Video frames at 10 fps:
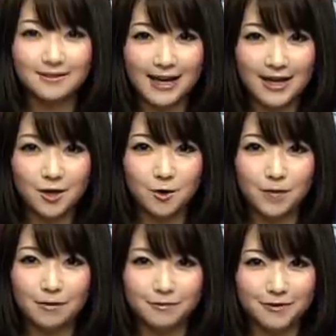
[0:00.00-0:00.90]
太陽
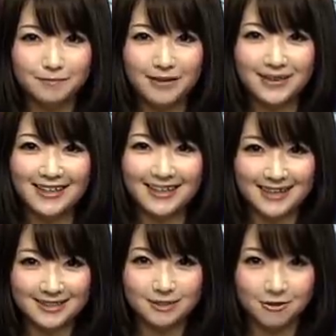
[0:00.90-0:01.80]
はフルパワーで
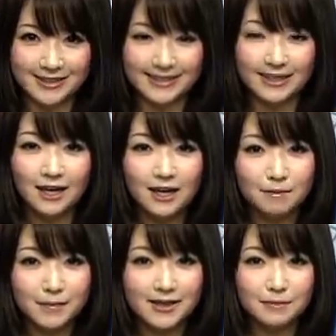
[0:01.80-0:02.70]
活動し、
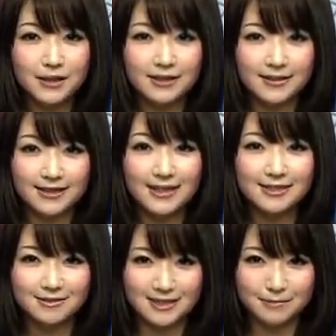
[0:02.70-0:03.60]
まだまだ
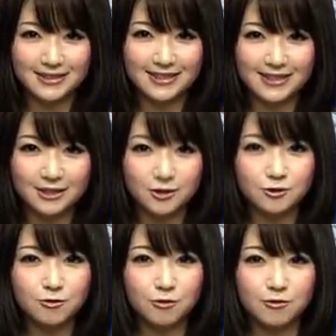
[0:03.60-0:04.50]
残暑厳しい
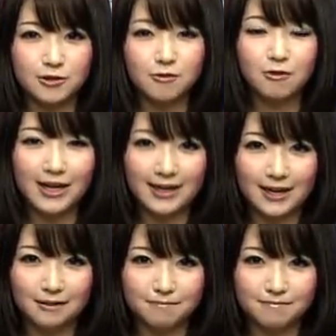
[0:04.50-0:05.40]
中国四国
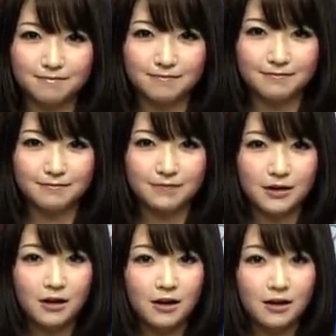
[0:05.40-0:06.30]
エリア。
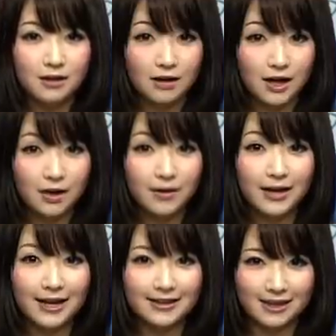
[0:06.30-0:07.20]
香川
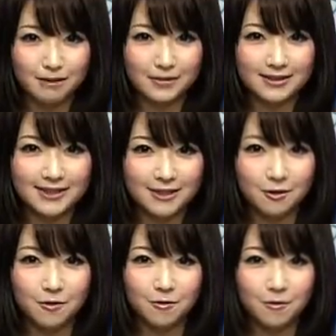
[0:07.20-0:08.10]
県高松市
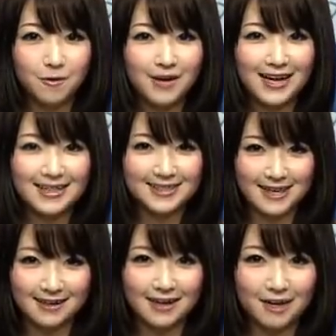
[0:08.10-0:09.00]
の航海士
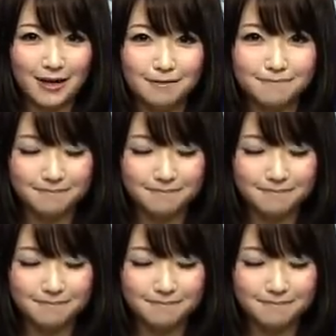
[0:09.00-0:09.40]
さんからは、